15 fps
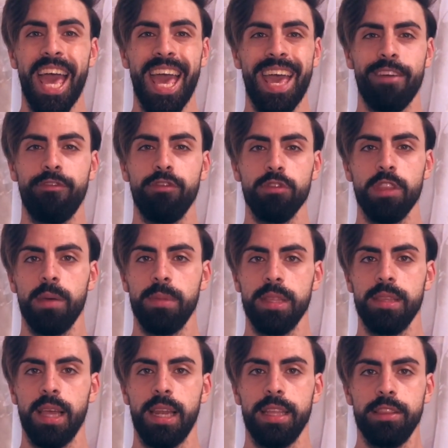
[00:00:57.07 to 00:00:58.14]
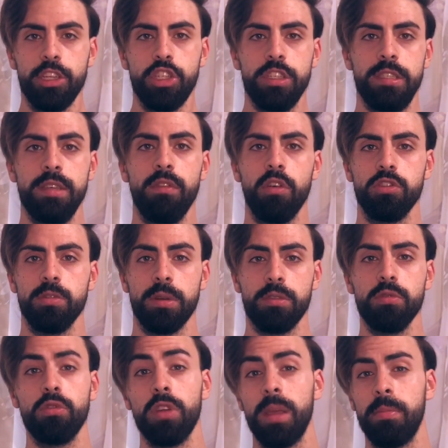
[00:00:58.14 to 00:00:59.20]
è fondamentale e decisivo
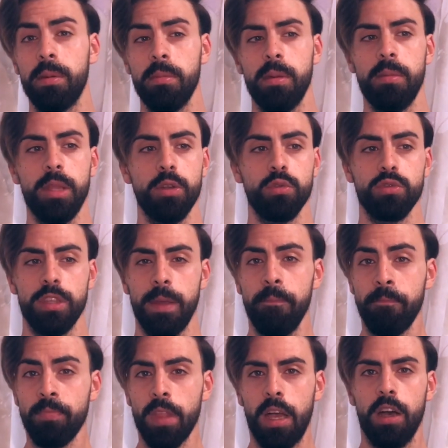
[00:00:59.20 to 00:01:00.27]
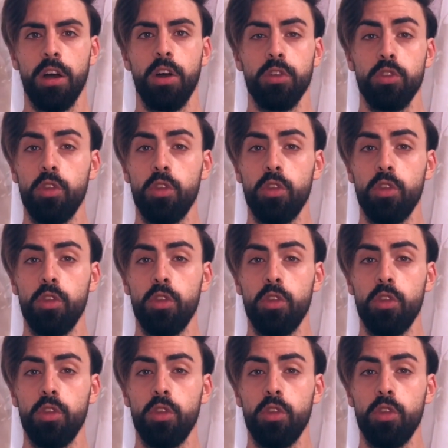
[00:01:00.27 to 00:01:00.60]
soprattutto nei primi minuti eh,